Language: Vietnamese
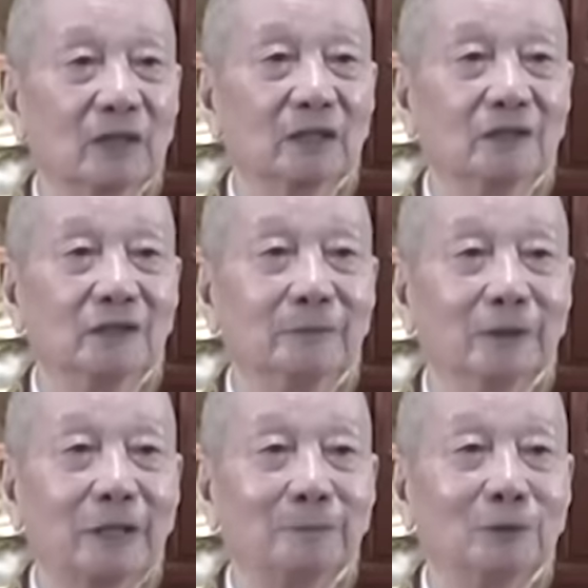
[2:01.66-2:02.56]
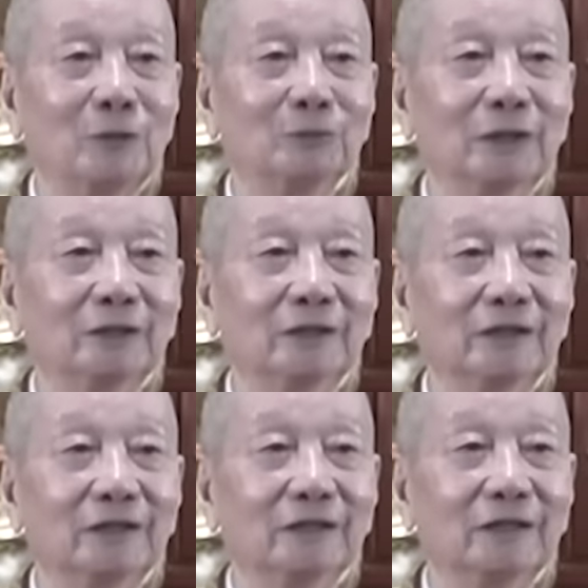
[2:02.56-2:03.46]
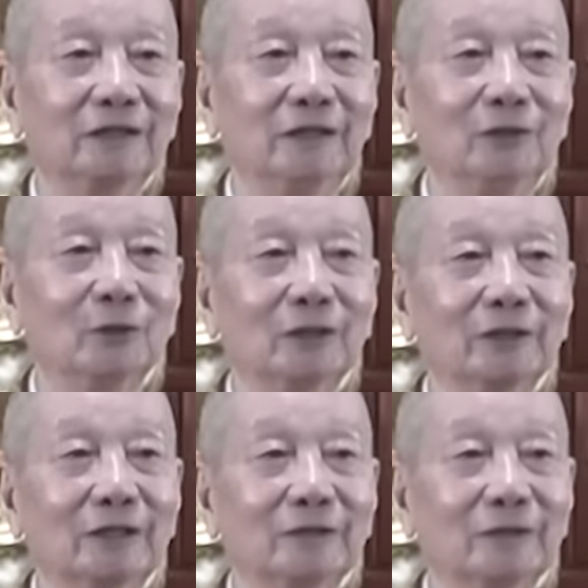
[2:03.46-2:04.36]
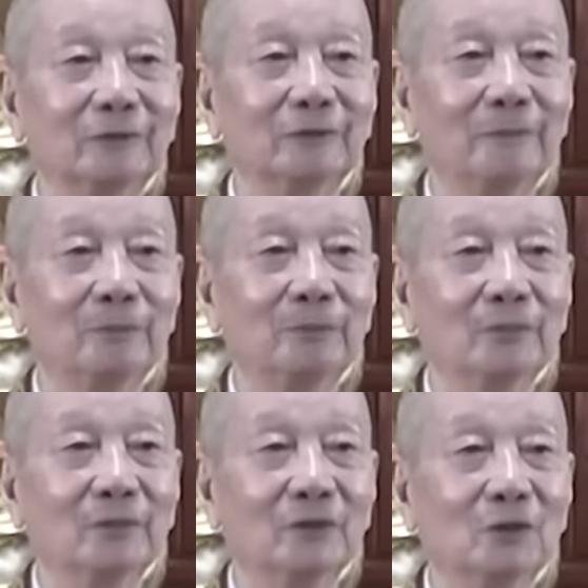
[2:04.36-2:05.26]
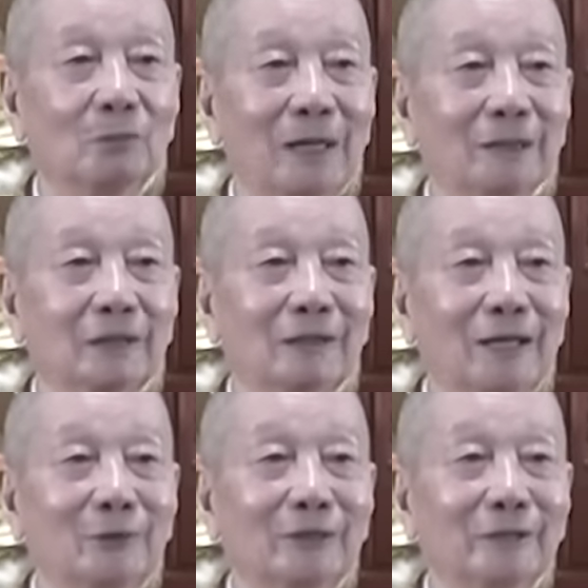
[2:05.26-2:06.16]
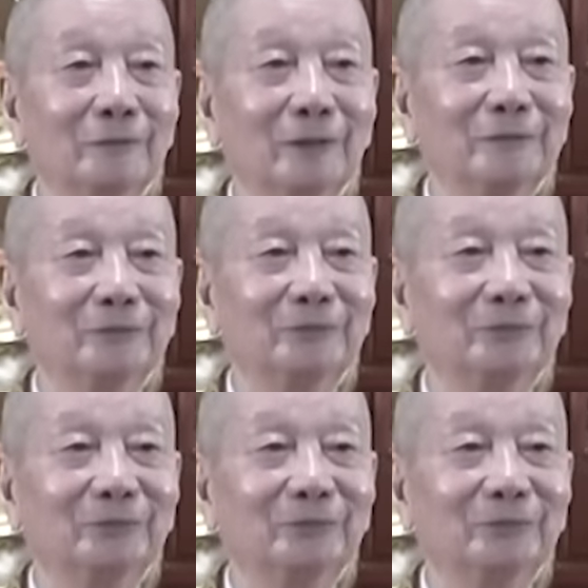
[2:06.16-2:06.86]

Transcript: cái người mà tâm không thanh tịnh người ta nhìn vô ta thấy sao con mắt nó láo liên này phải không